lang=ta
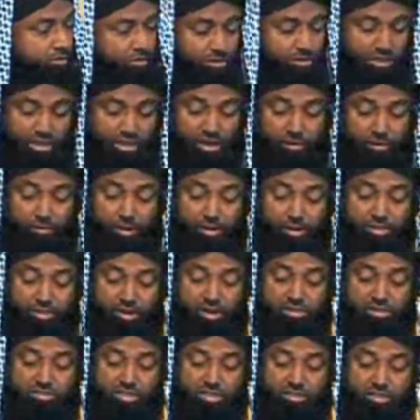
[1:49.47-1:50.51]
உலகில்
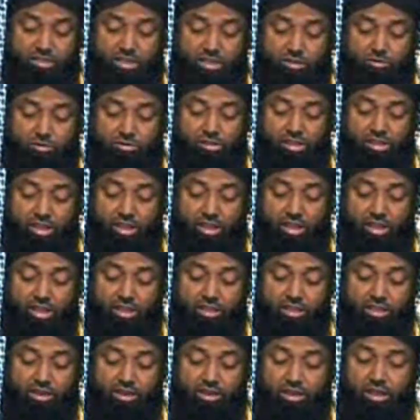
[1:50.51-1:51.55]
மனிதர்கள் சந்திக்கக்கூடிய
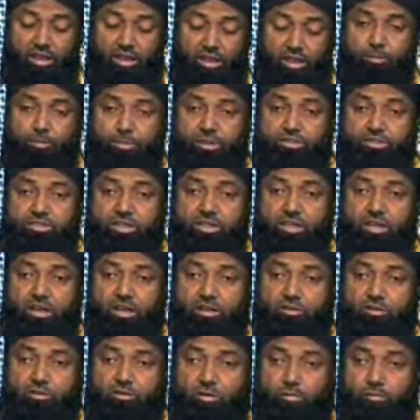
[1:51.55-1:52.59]
எல்லா
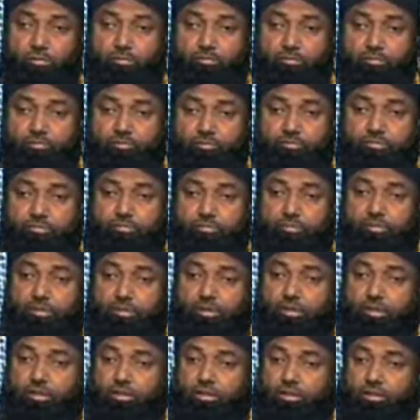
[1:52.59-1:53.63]
பிரச்சனைகளுக்கும்
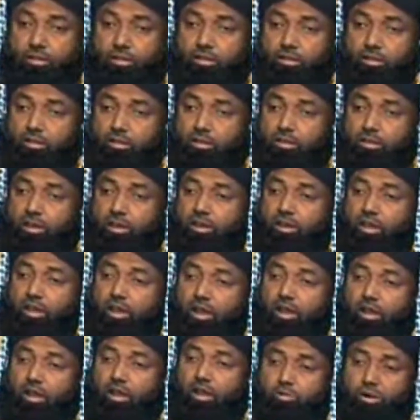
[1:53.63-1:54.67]
எல்லா
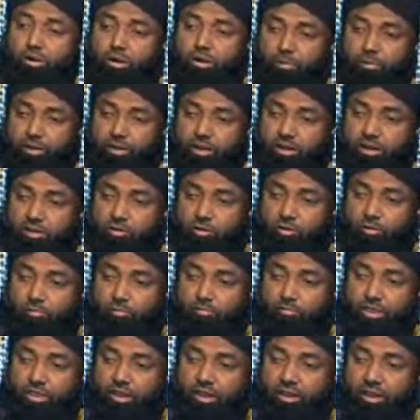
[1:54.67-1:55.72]
குழப்பங்களுக்கும்
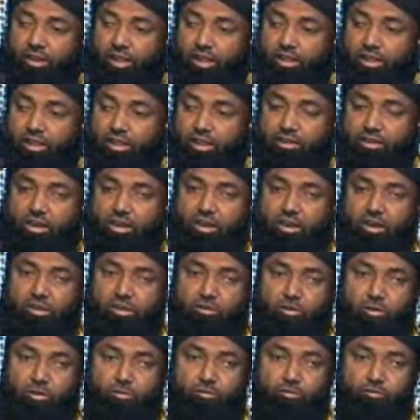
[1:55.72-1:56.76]
எல்லா
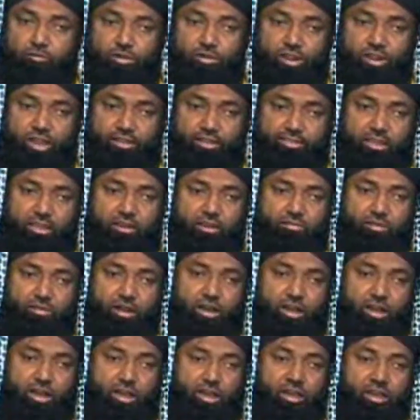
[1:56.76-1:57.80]
இன்னல்களுக்கும் ஒரே
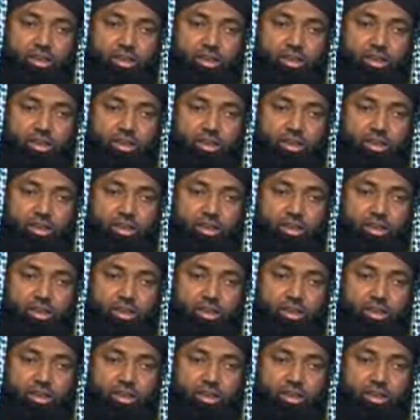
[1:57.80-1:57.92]
தீர்வாக